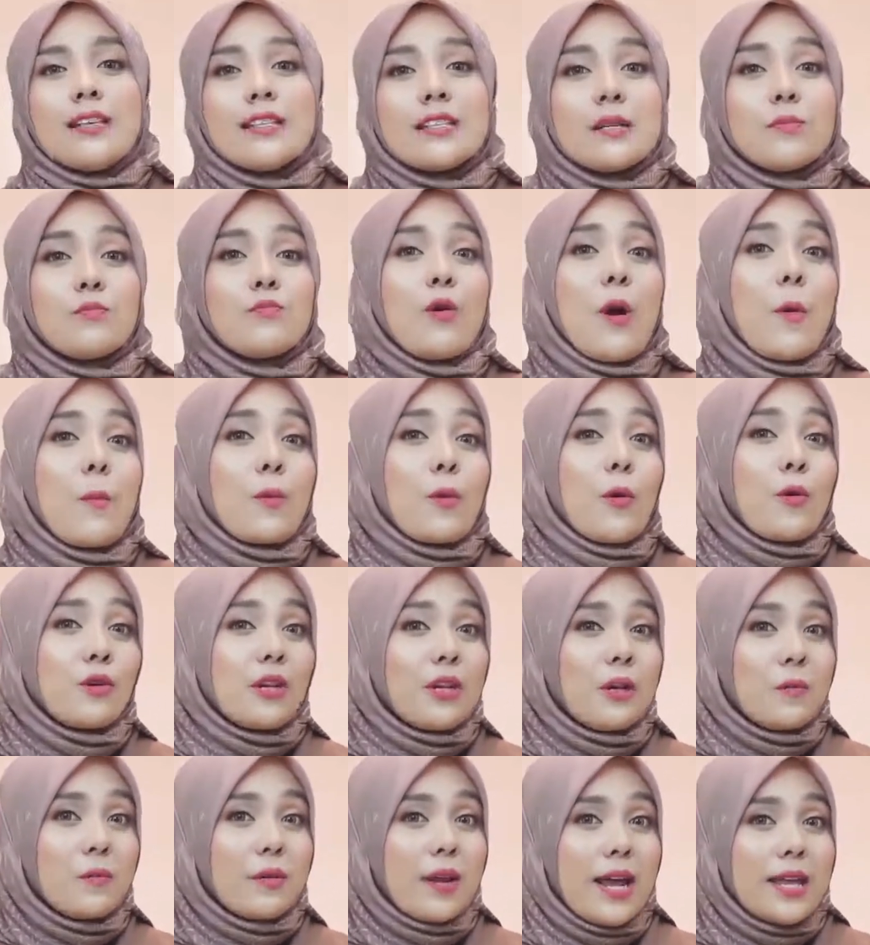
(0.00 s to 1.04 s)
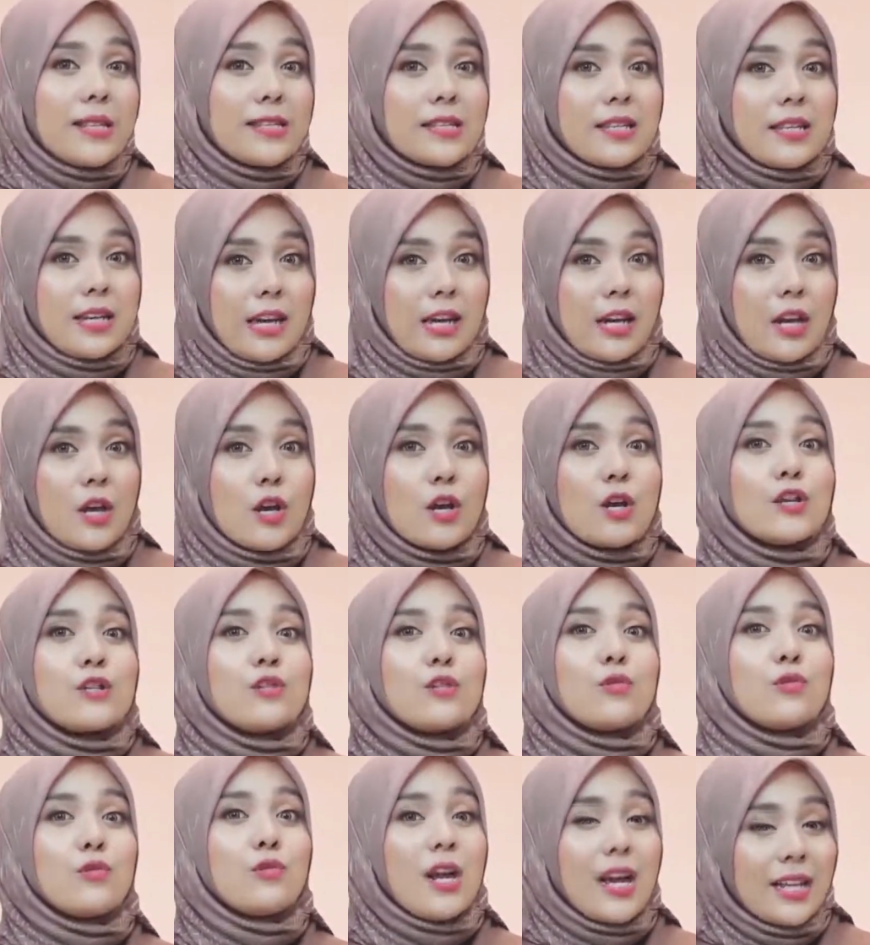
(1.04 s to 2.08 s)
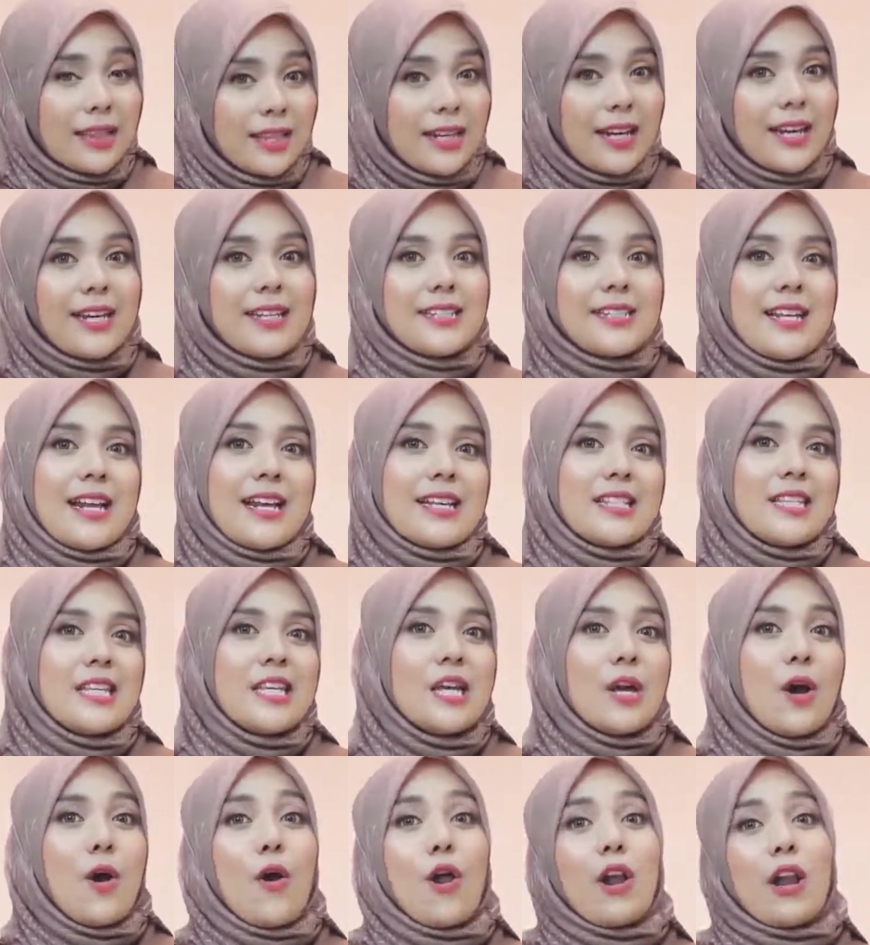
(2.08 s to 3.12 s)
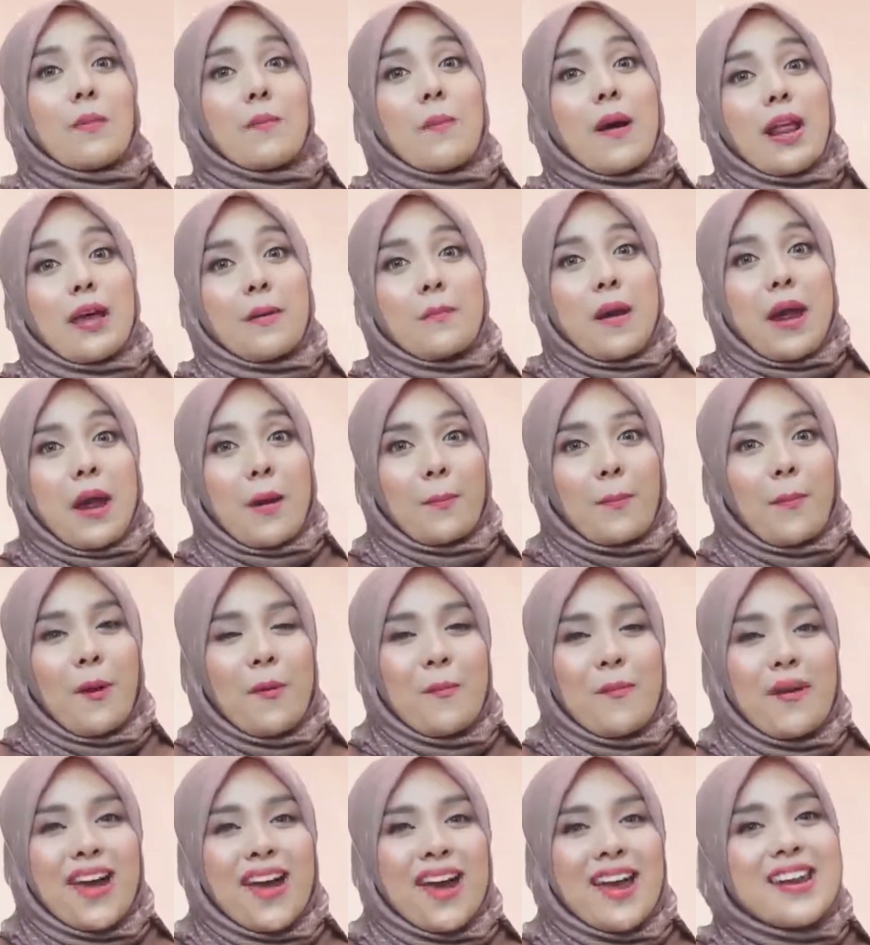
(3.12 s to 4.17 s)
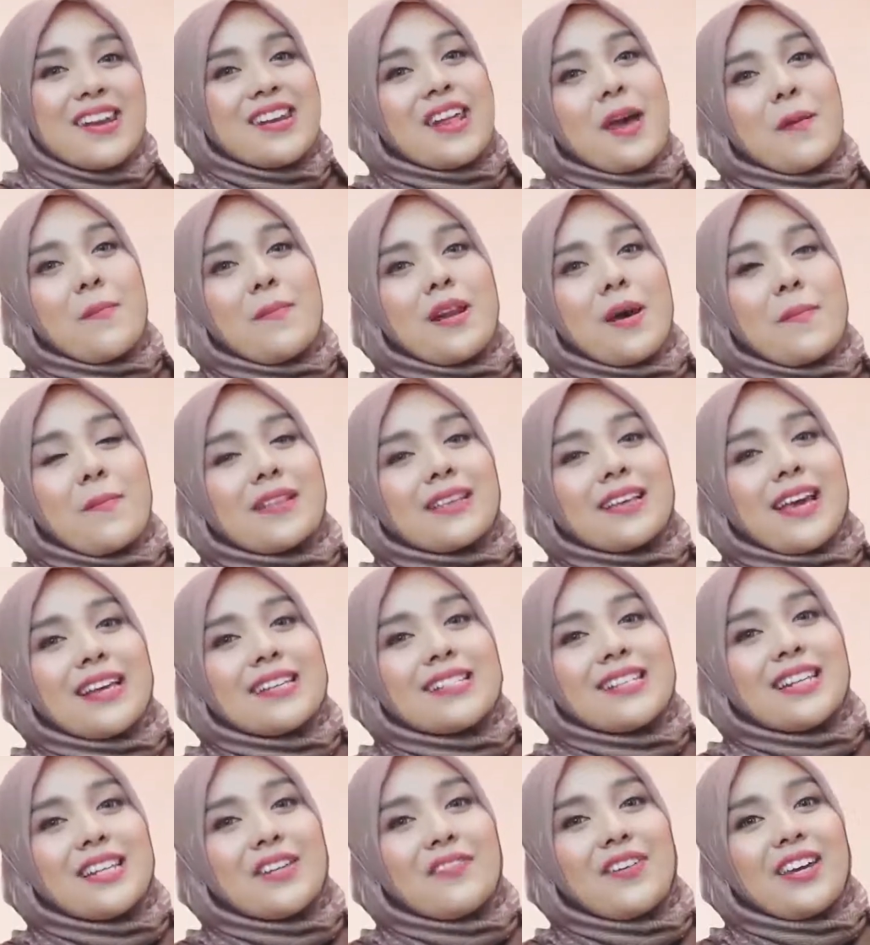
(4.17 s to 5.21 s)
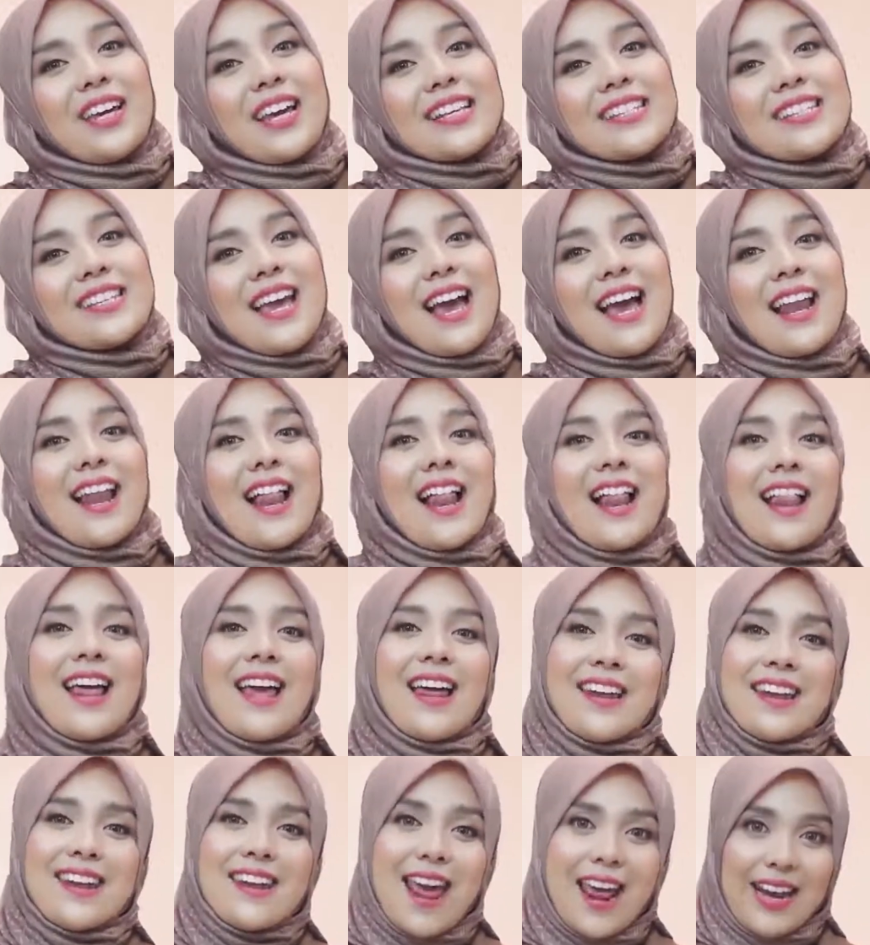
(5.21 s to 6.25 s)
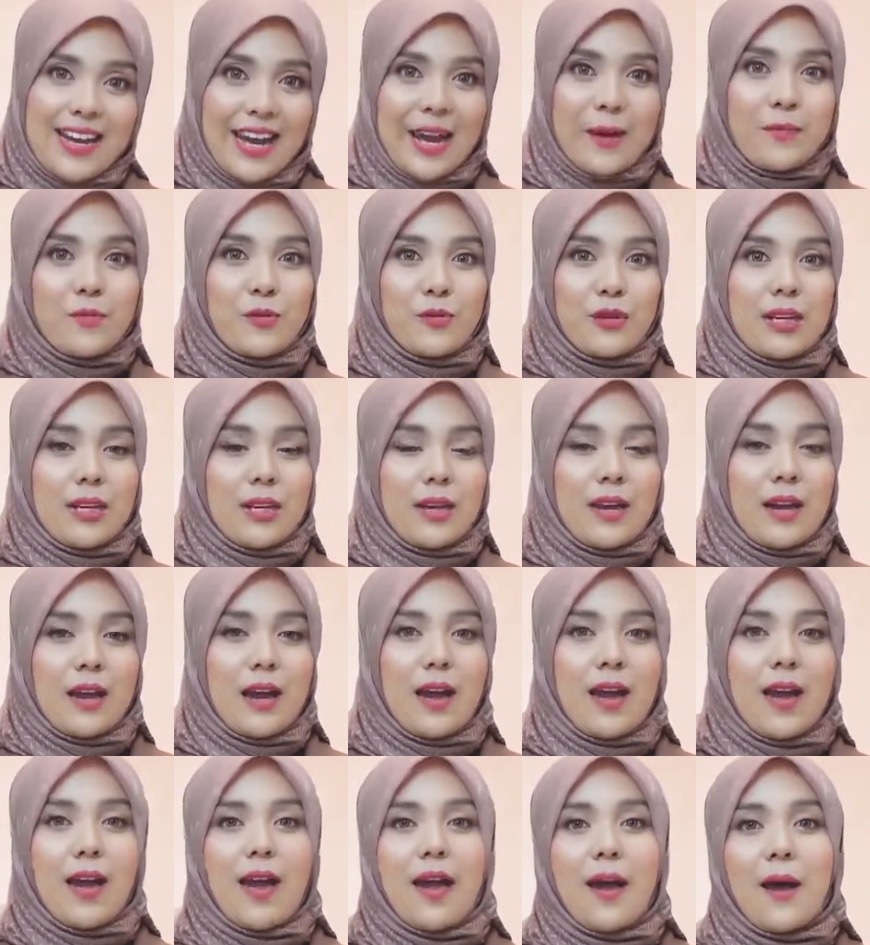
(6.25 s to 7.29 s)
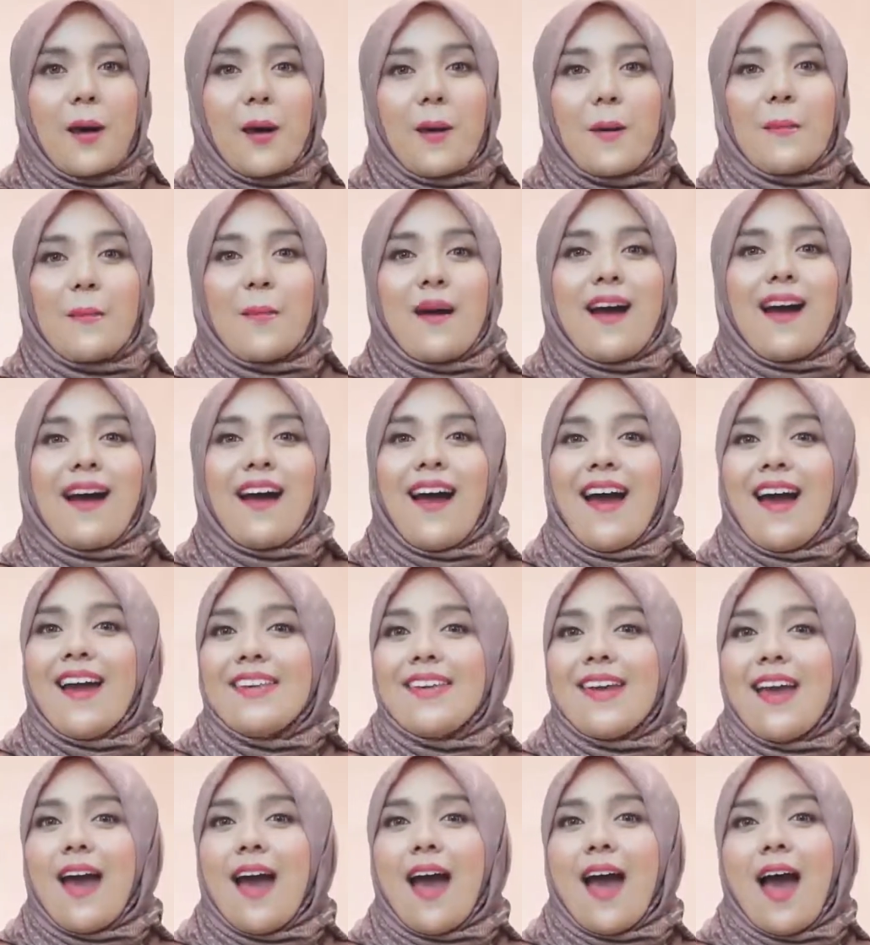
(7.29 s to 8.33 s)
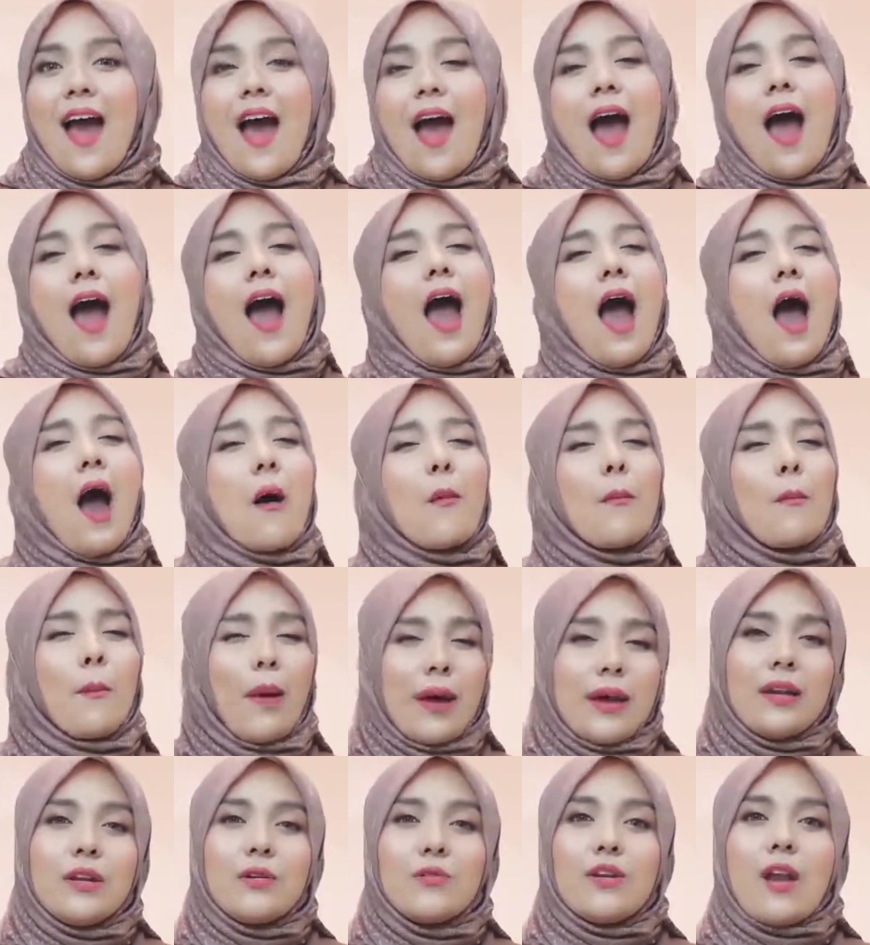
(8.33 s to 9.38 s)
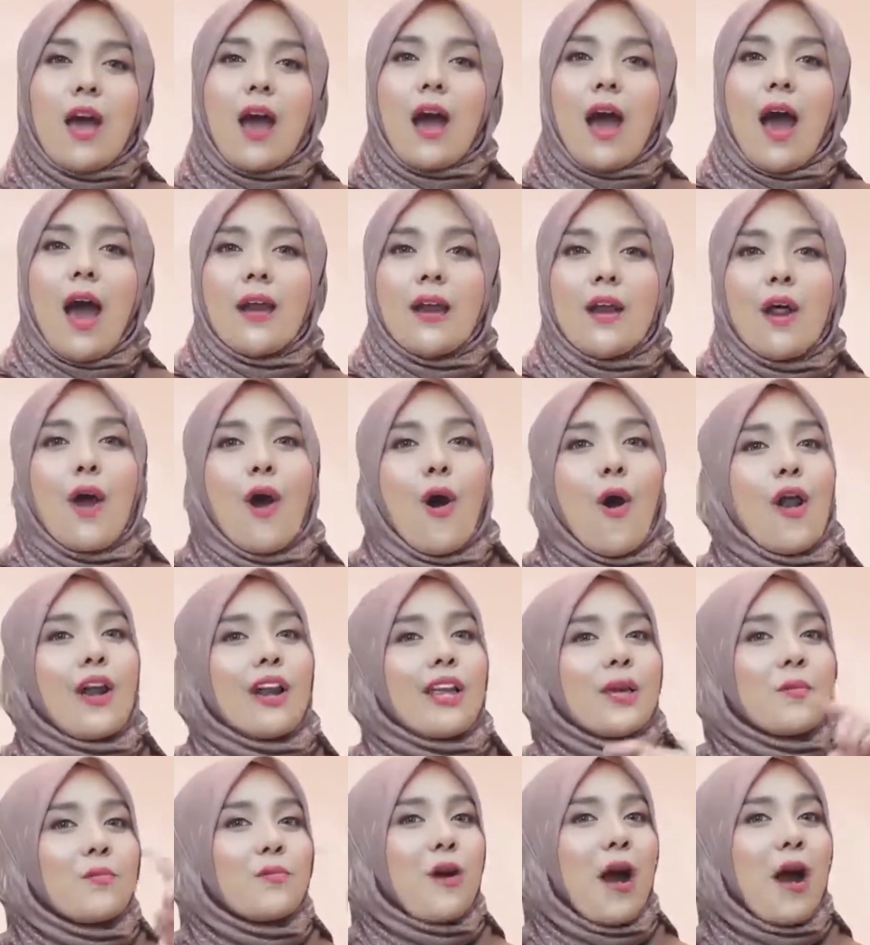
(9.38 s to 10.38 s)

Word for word: semua produk Ibred Skin sudah terregistrasi oleh Balai Bepom dan mendapatkan sertifikasi halal dari MUI. Makanya, aman digunakan oleh ibu